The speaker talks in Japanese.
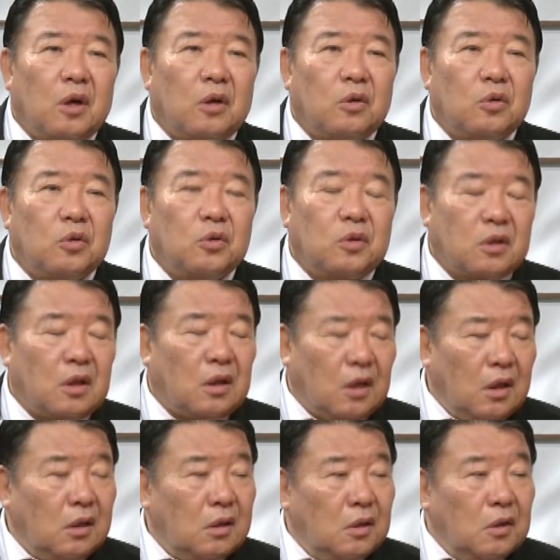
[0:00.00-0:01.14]
の言って
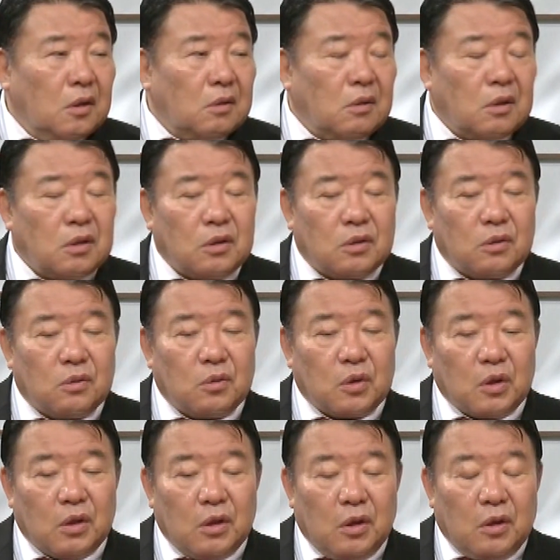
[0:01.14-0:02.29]
ね私はその
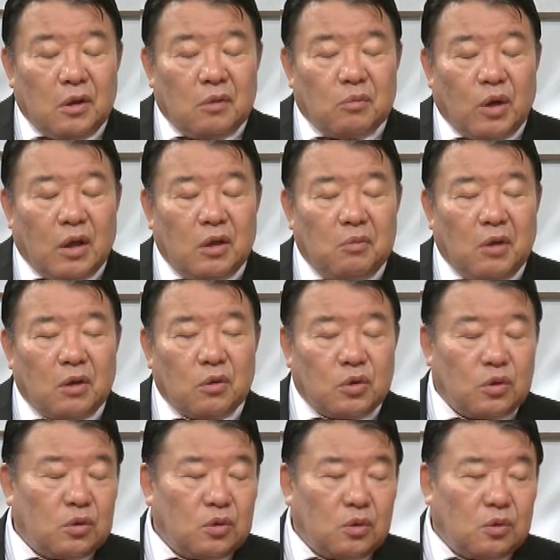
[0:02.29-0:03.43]
時、まあ、今の
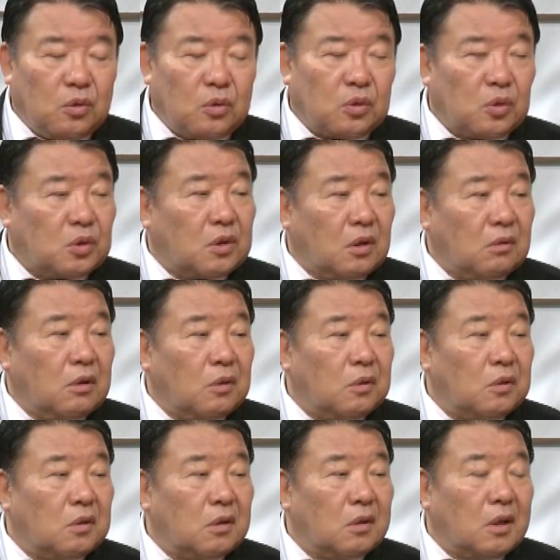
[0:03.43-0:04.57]
従属国として
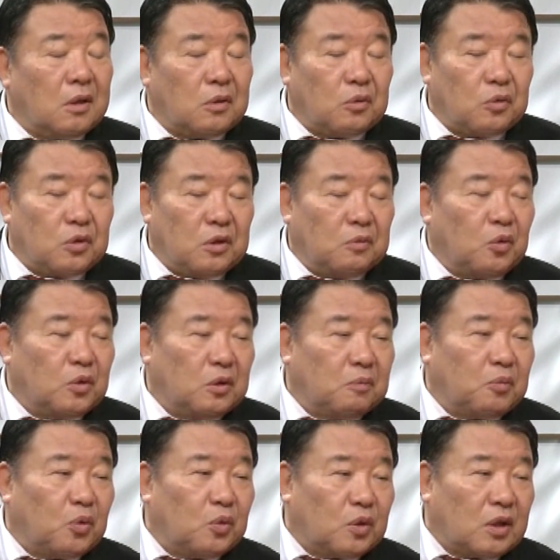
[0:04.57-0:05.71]
のあの日本日
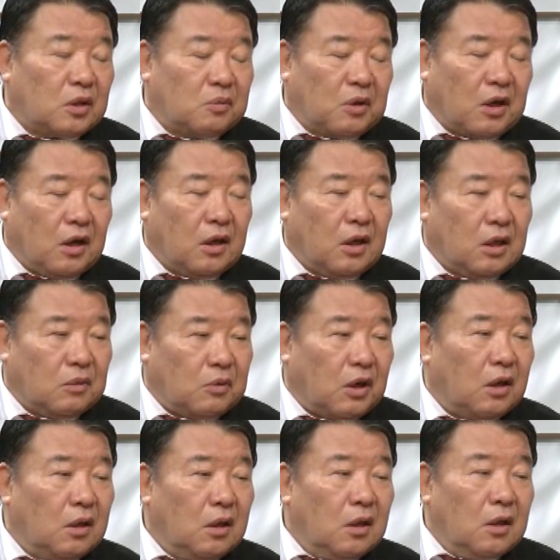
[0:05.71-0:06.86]
本の立場考えれ
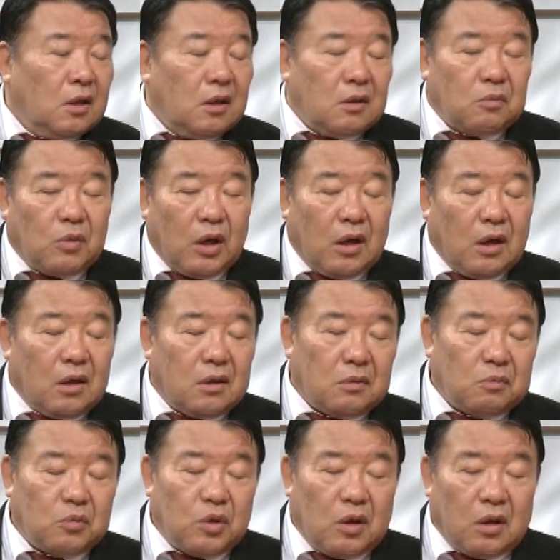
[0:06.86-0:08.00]
ば、うん、ま
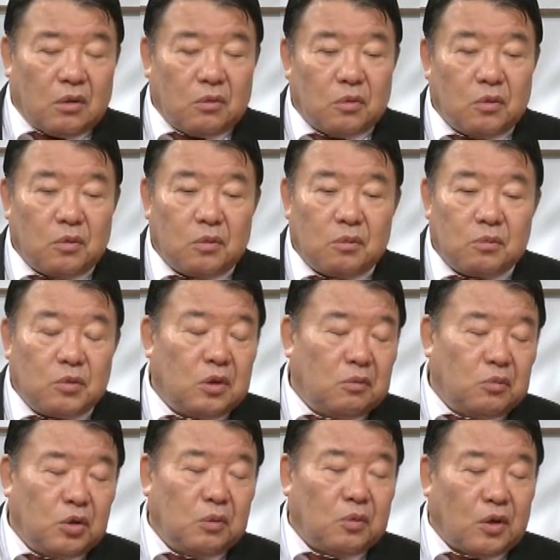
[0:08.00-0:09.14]
あ、あの無理
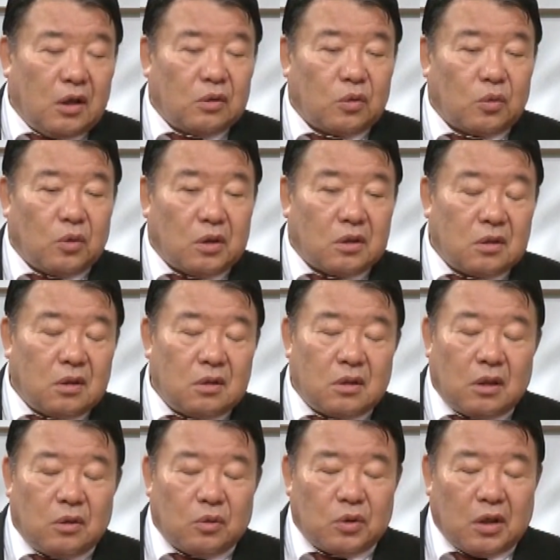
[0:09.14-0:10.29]
無理もないとこれは
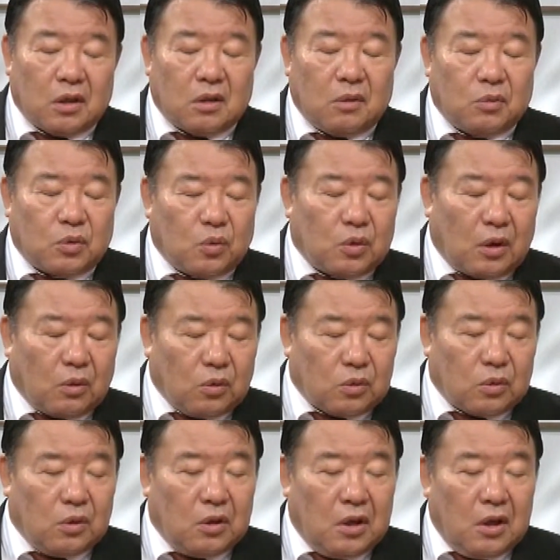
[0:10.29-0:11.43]
全力でやってもそこだろう
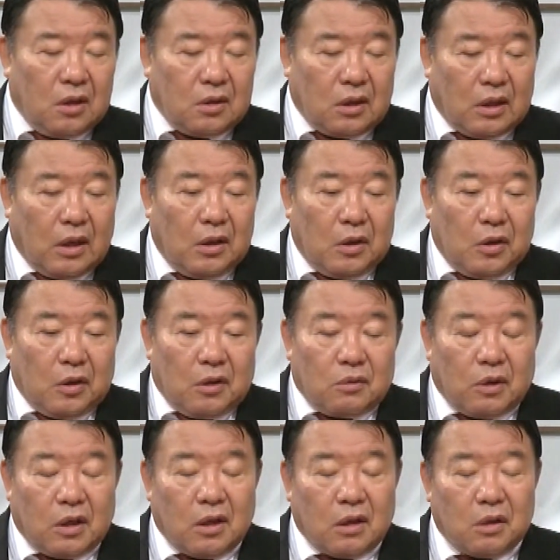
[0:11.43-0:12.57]
とただ
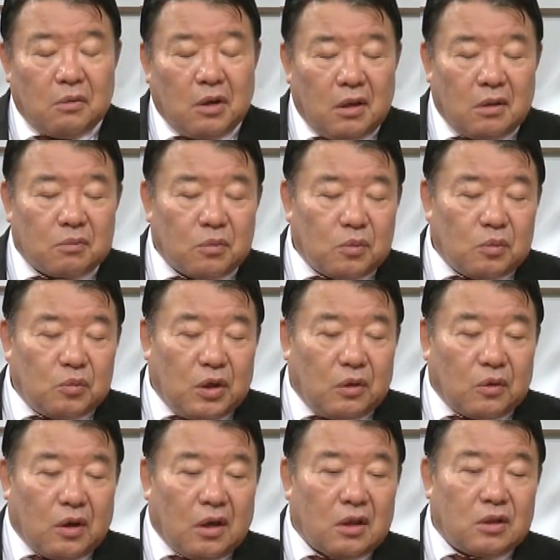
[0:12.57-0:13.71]
我々は胸
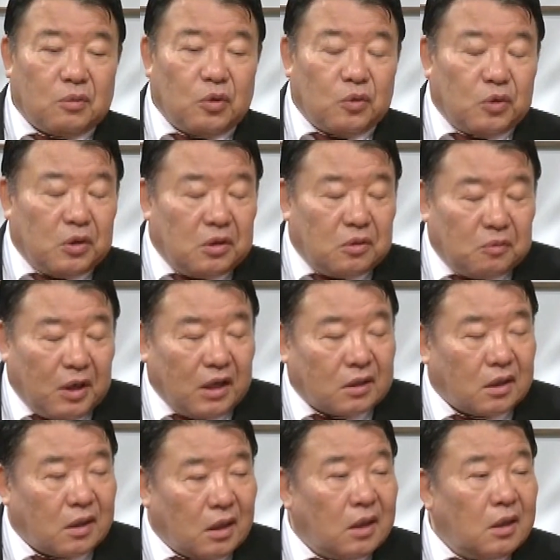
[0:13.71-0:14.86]
の悲しみを踏まえ
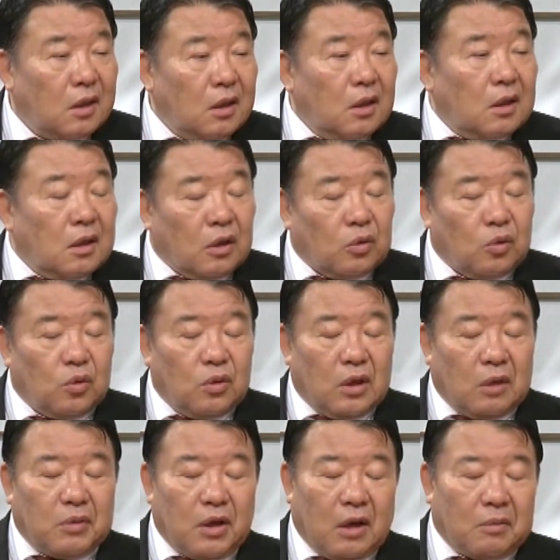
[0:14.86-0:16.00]
てねあの
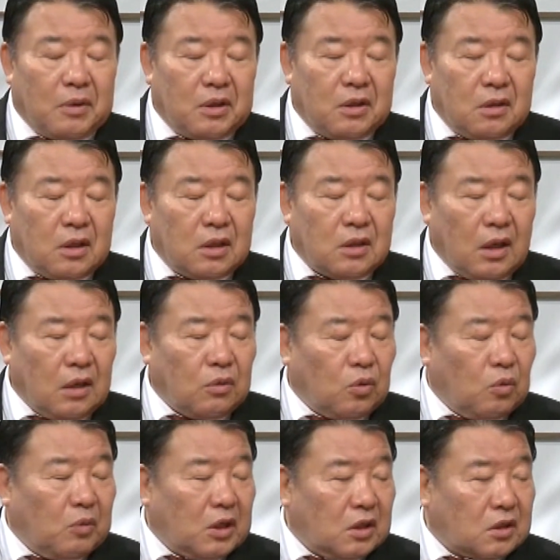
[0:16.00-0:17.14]
安倍安倍でさえこ
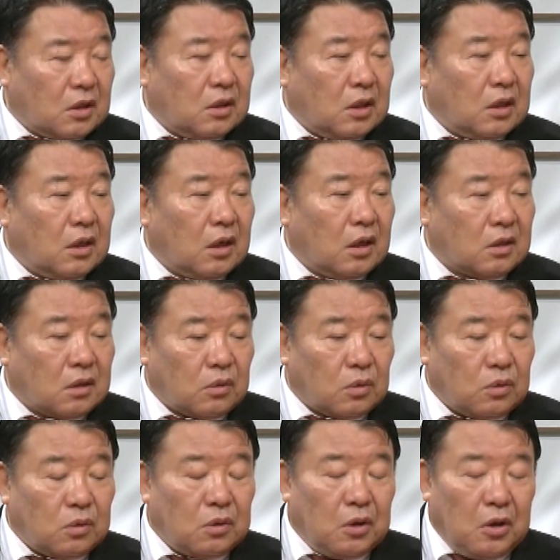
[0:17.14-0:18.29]
こまでしかできなかったと
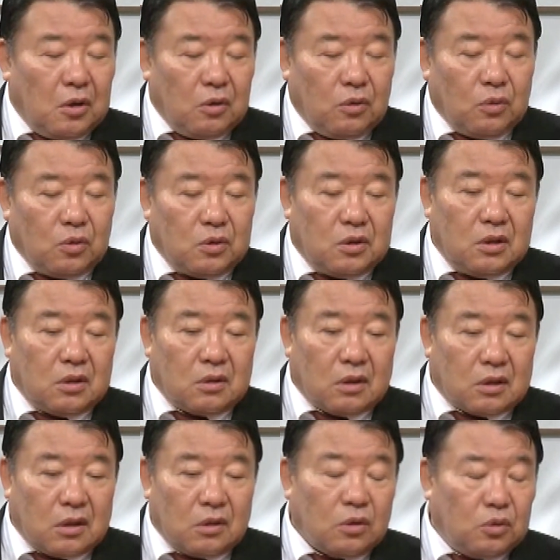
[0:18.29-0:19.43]
いう、うん、この事実は
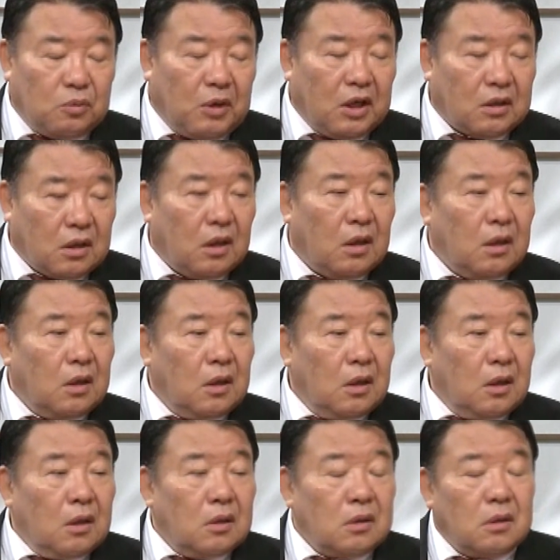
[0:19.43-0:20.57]
ちゃんと踏まえて
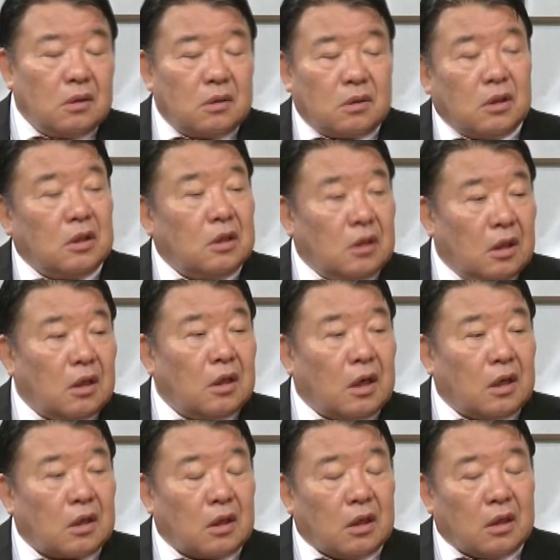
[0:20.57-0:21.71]
次にねや
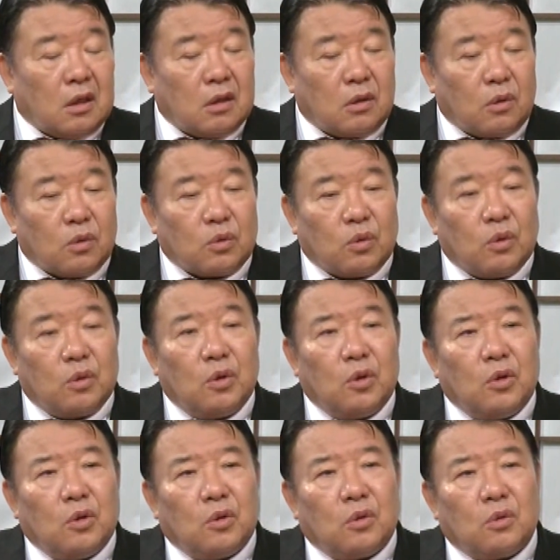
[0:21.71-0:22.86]
らなきゃいけないだろうと
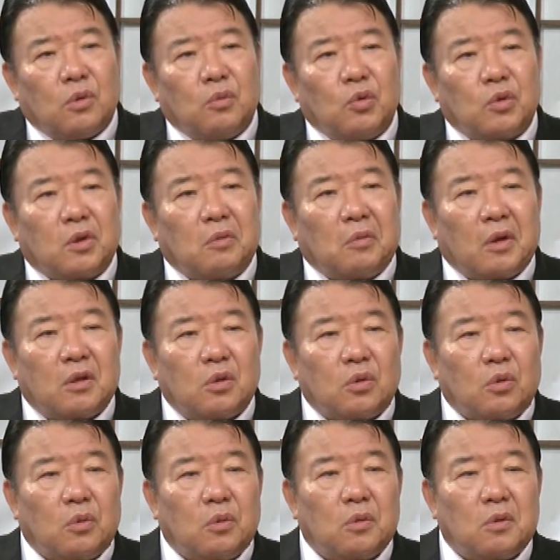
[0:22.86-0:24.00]
思うっていうのはちょっ
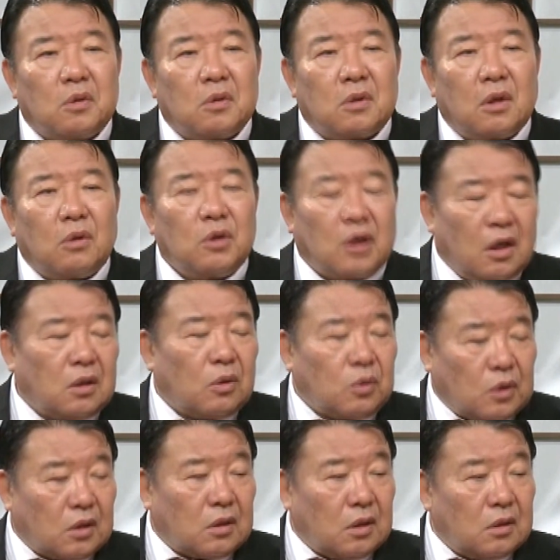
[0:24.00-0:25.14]
と正論に書いたこ
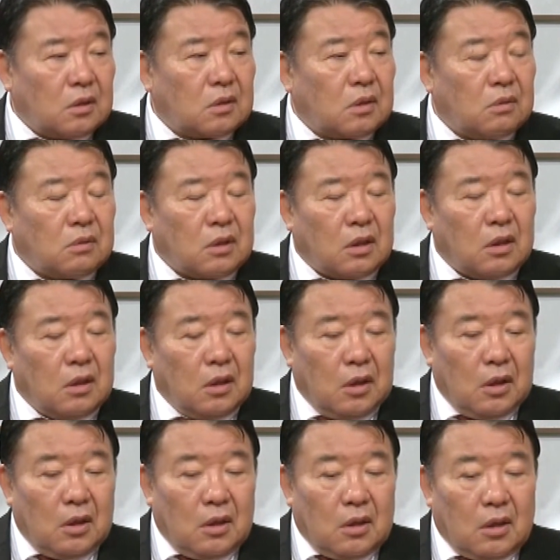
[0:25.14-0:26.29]
とあったんですけどね。
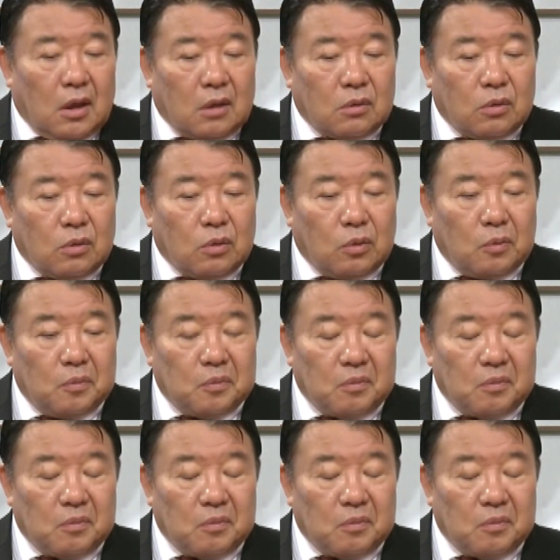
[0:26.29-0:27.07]
あの